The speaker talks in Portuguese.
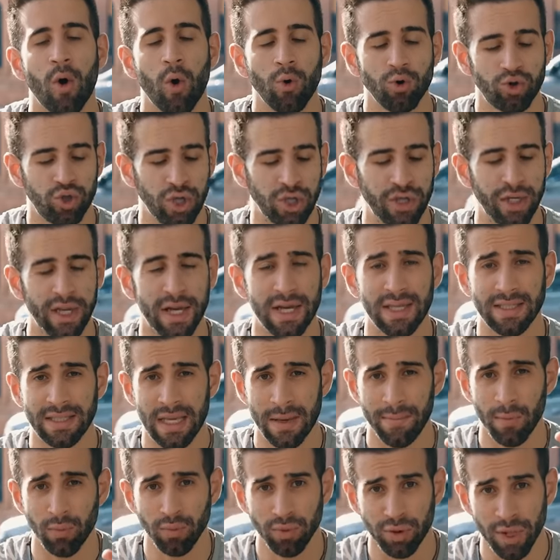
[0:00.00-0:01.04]
Ou seja, ele
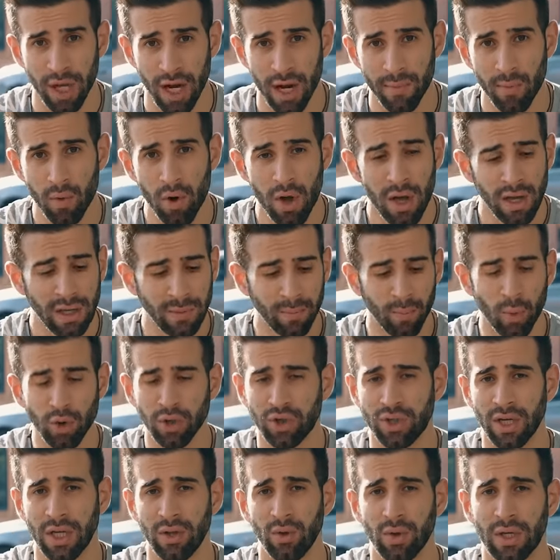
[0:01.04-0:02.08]
recebe um termo
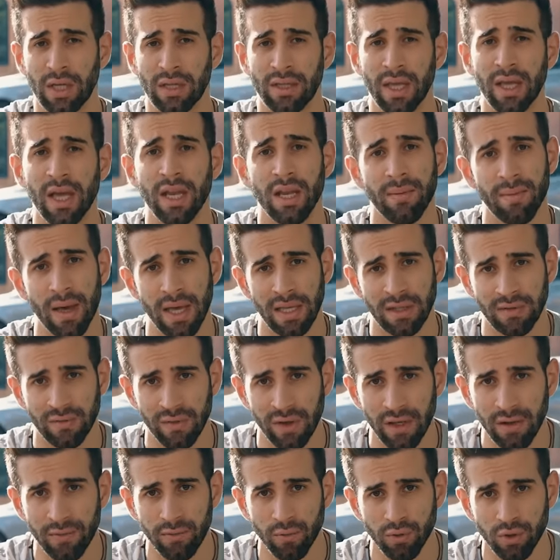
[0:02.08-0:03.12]
mostrando que tem animais
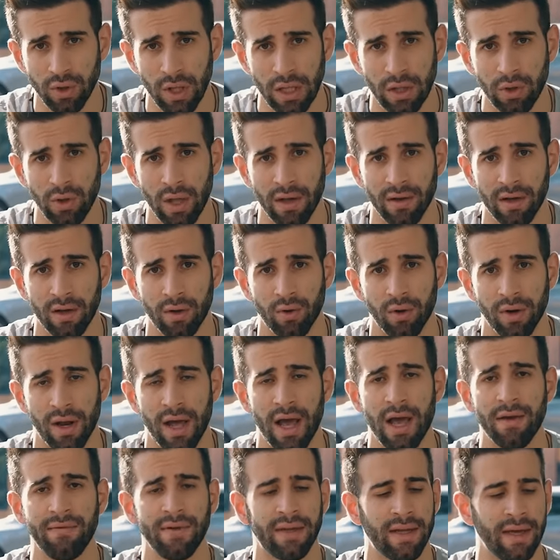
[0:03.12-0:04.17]
vivos dentro da
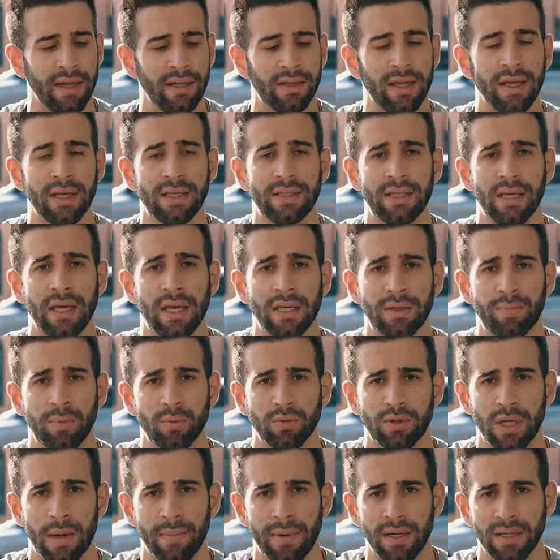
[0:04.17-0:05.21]
aeronave, que ele tem que se
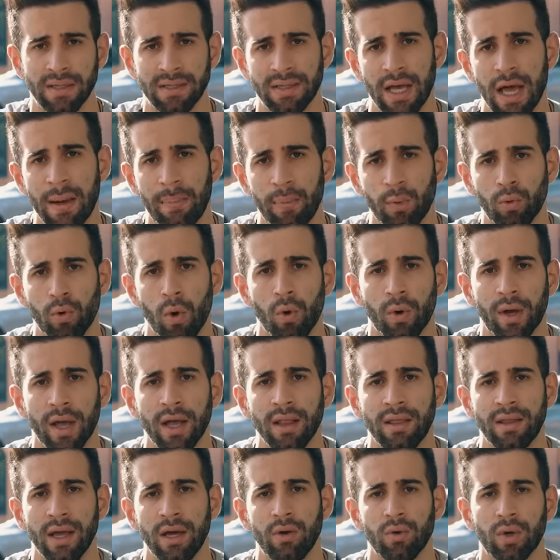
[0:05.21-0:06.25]
responsabilizar por
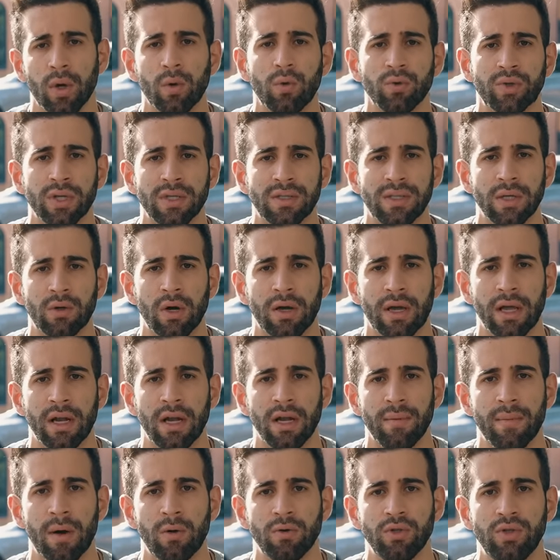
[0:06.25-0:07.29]
qualquer dano que acontecer com aquele
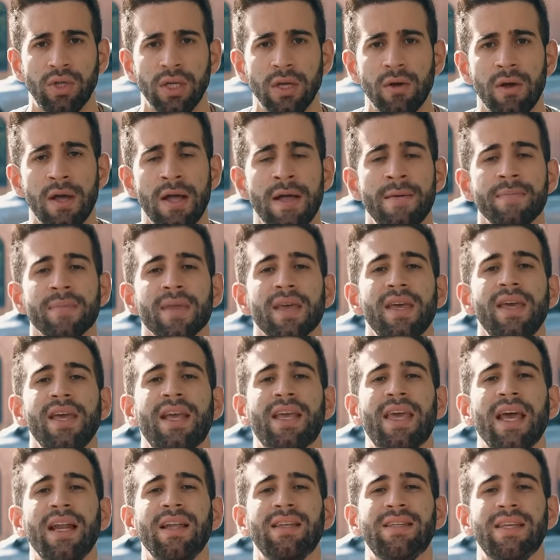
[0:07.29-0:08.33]
animalzinho e
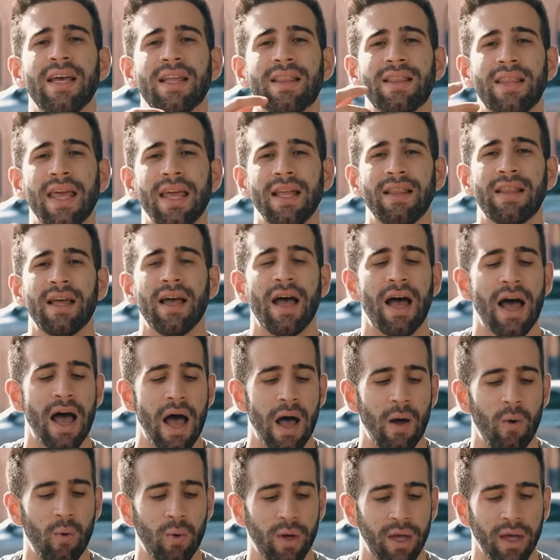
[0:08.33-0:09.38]
que ele se atenta
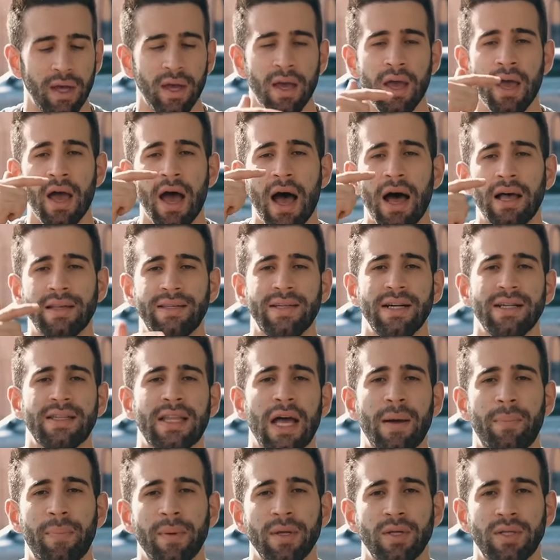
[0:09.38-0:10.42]
ao que?
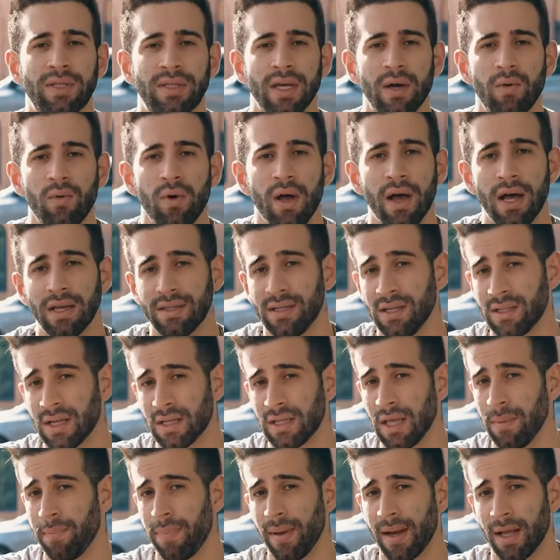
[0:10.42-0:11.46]
Acertar a pressão, acertar
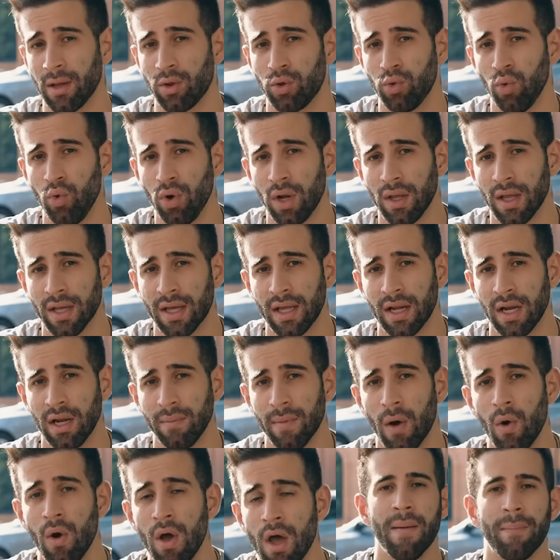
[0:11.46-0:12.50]
a temperatura daquele
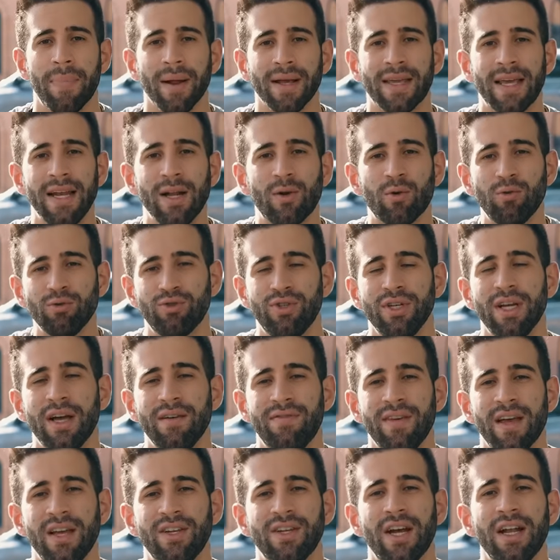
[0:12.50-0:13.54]
animal para que ele
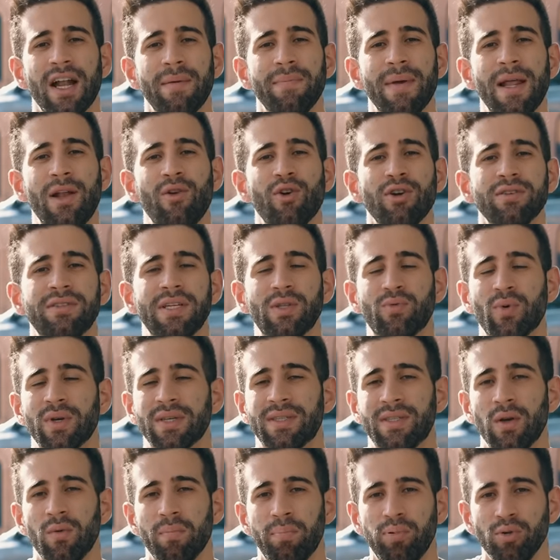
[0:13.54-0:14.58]
consiga viajar na melhor situação
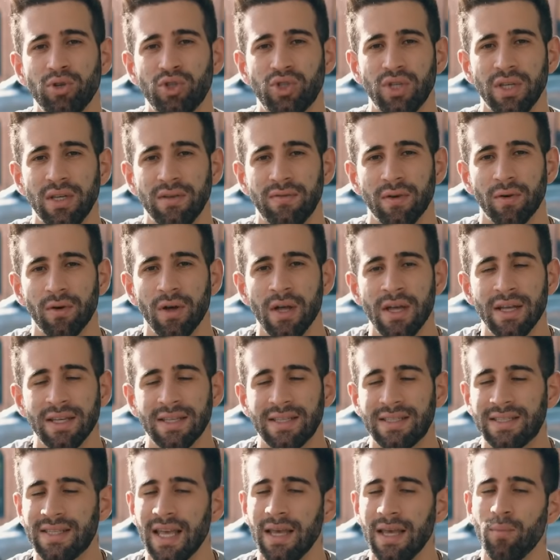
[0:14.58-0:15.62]
situação possível,
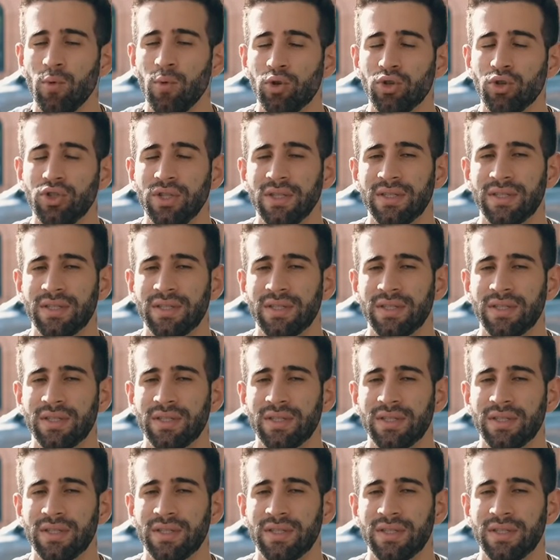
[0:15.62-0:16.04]
sem muitos